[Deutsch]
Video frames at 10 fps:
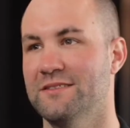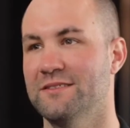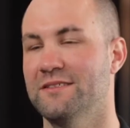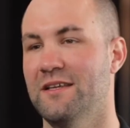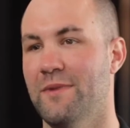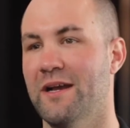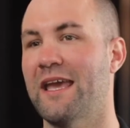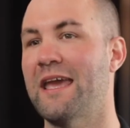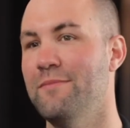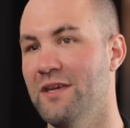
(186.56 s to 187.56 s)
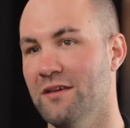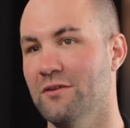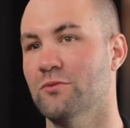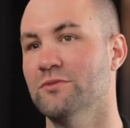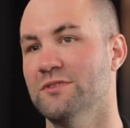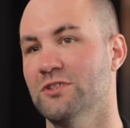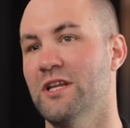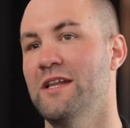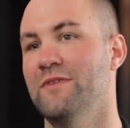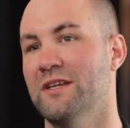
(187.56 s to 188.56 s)
dieses Thema Gaming großen
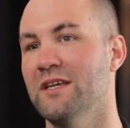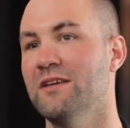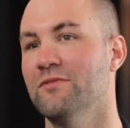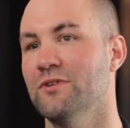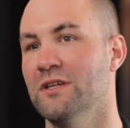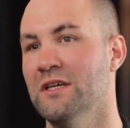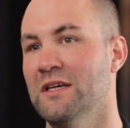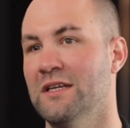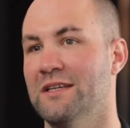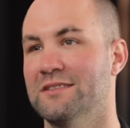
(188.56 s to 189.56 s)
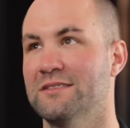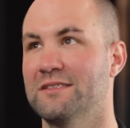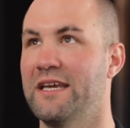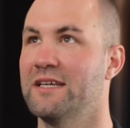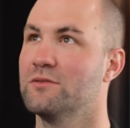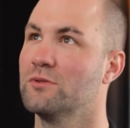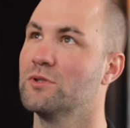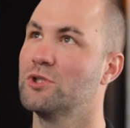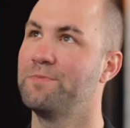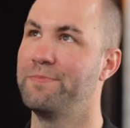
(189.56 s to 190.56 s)
Stellenwert kriegen wird, dass es eher so
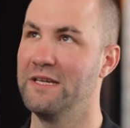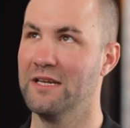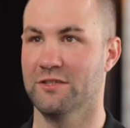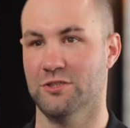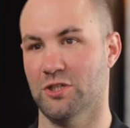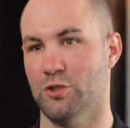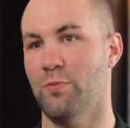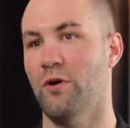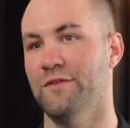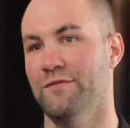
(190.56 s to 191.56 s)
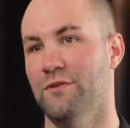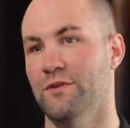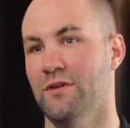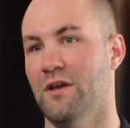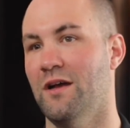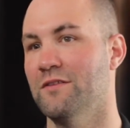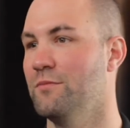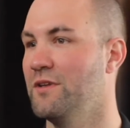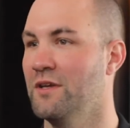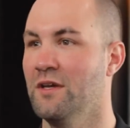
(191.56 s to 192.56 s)
spielerischer Sport wird. Ja, also
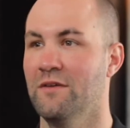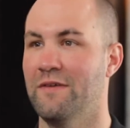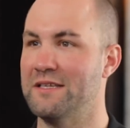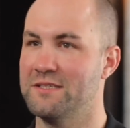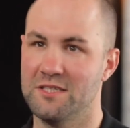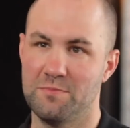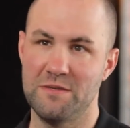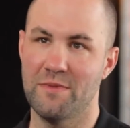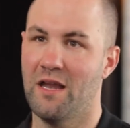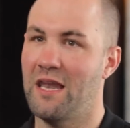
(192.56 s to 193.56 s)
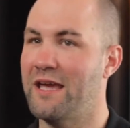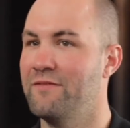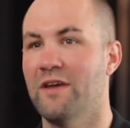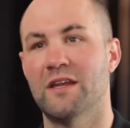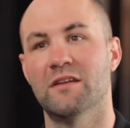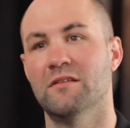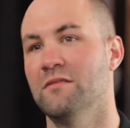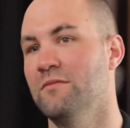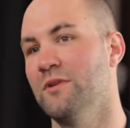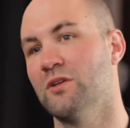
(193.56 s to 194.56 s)
mit, weiß ich nicht, Beamer,
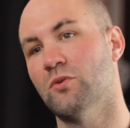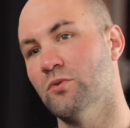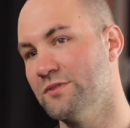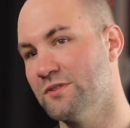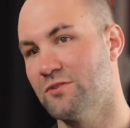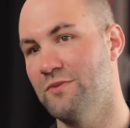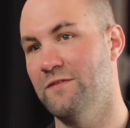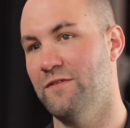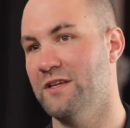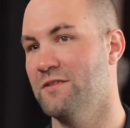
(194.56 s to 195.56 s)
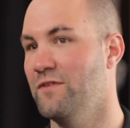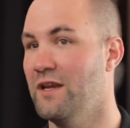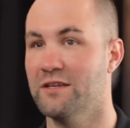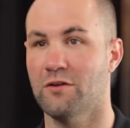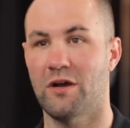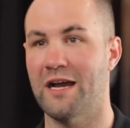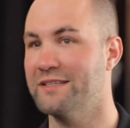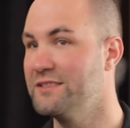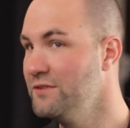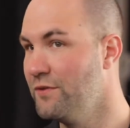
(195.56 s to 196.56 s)
Leinwänden, mit großen Screenflächen, vielleicht auch
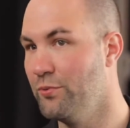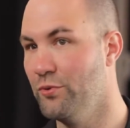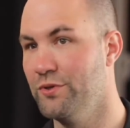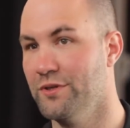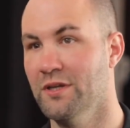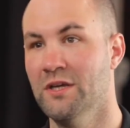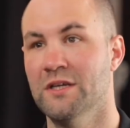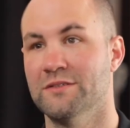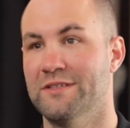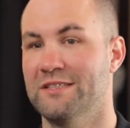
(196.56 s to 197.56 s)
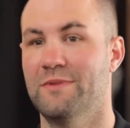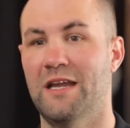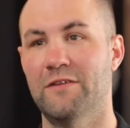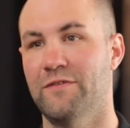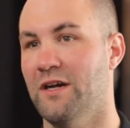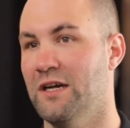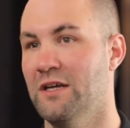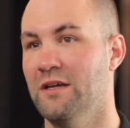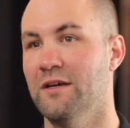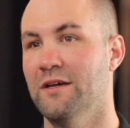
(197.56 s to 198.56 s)
aktive Böden, sodass man einfach,
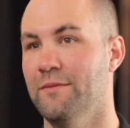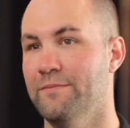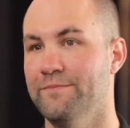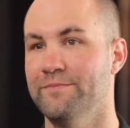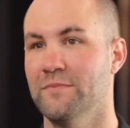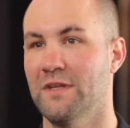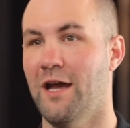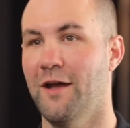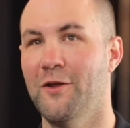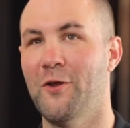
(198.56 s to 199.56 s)
ähm, ja,